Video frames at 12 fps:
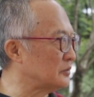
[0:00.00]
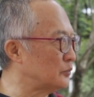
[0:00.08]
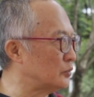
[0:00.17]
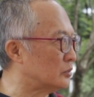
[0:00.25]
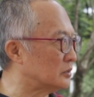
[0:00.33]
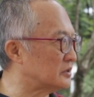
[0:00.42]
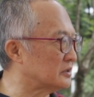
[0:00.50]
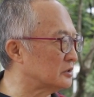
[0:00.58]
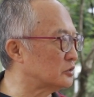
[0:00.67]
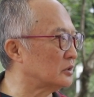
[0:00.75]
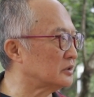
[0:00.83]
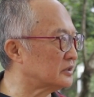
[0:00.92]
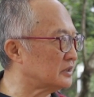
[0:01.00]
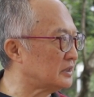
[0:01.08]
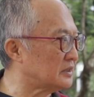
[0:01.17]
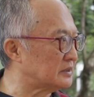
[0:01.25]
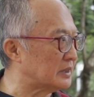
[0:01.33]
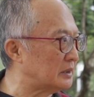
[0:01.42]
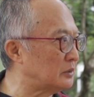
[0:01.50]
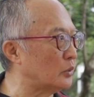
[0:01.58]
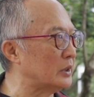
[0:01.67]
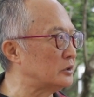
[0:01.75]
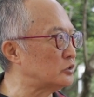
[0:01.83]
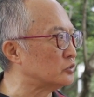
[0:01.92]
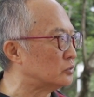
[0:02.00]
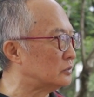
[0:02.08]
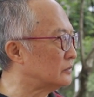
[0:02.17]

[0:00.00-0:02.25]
步，只是说是以人为主，